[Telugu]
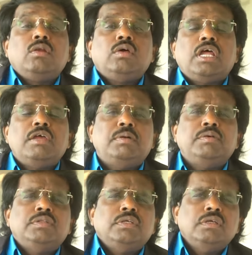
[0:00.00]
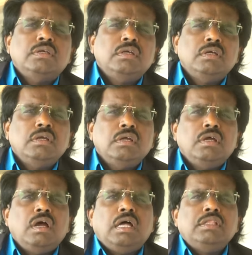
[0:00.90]
ఆరులో రాయబడి ఉంది
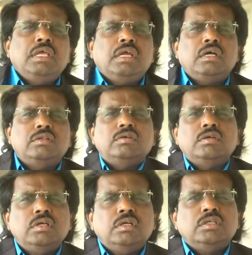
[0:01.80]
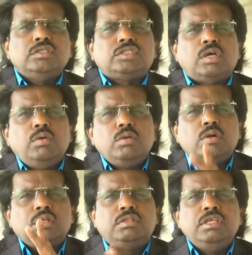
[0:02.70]
అంతేకాదు సౌలు
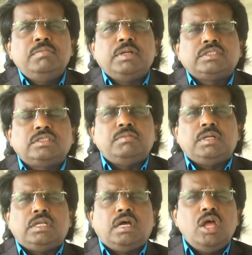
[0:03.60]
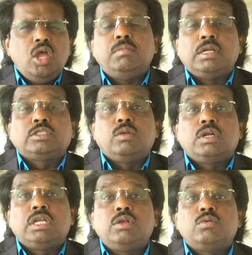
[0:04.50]
కూడా దీ మనసు అనమాట మనసులో
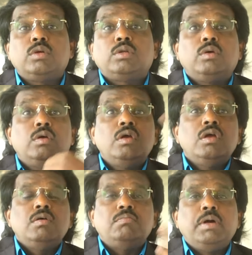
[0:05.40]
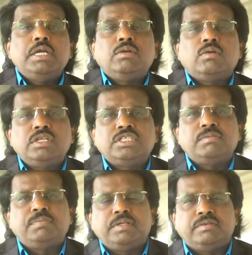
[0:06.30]
ఒకటి అనుకోవటం బయట ఒకటి
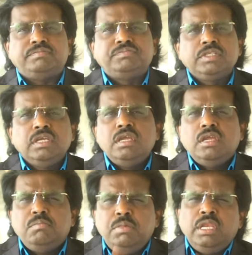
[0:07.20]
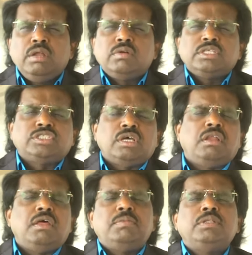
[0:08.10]
చెప్పటం మీలో కూడా
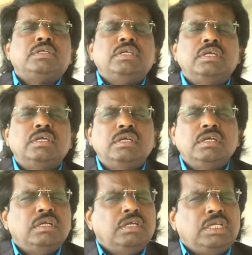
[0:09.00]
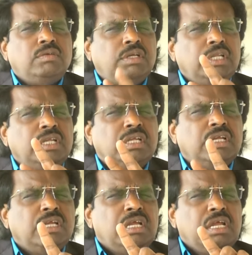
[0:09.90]
చాలామందికి ఇటువంటి
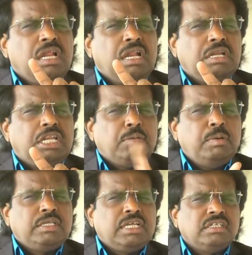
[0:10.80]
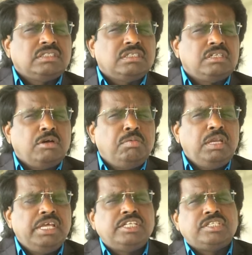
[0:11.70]
డబుల్ టంగ్స్
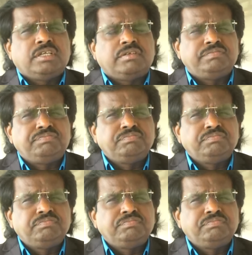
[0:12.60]
డబుల్ నేచర్